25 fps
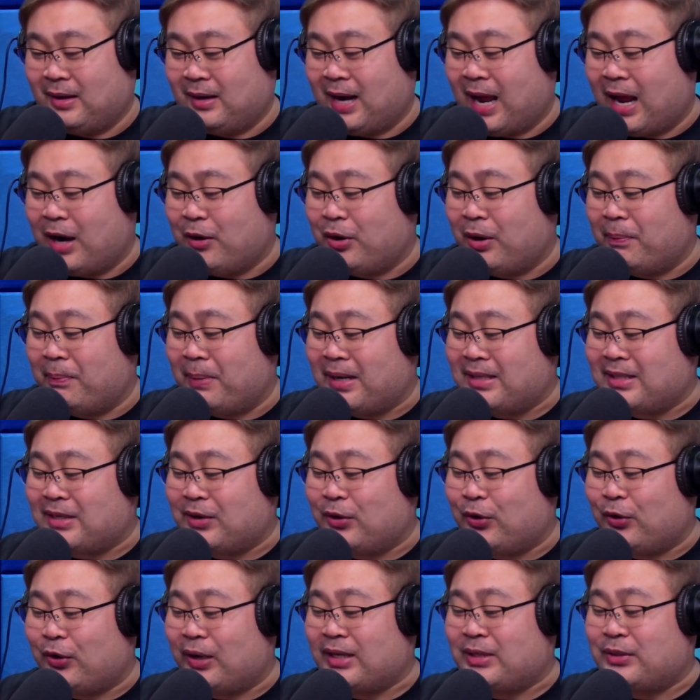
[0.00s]
Lalo na pag
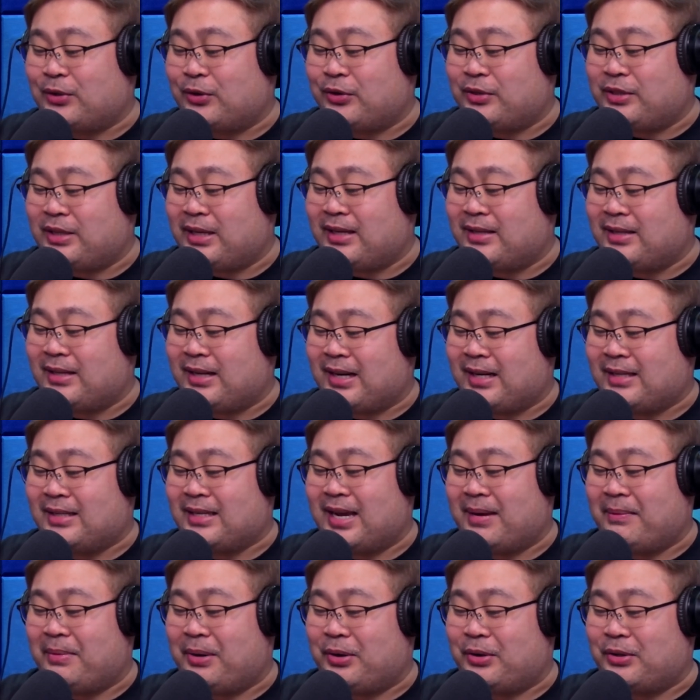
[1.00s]
sa oras ko, G,
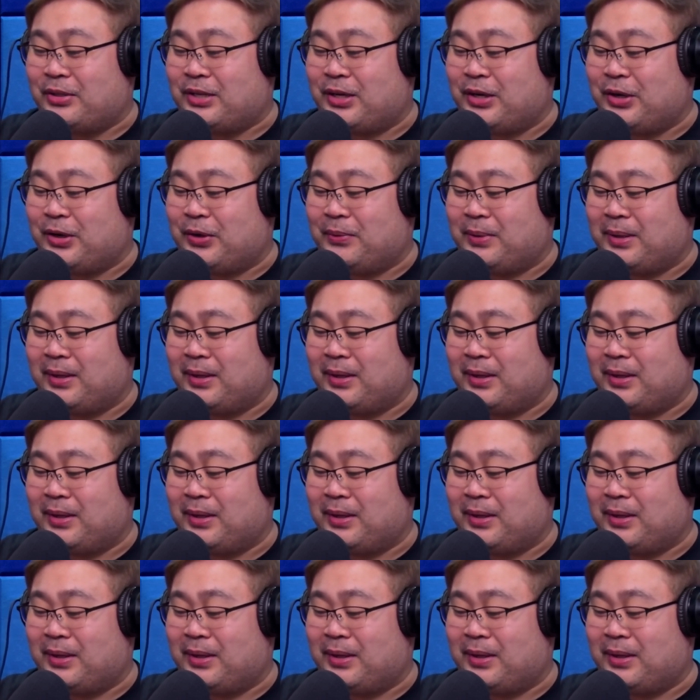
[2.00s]
sinasabi ko sa'yo,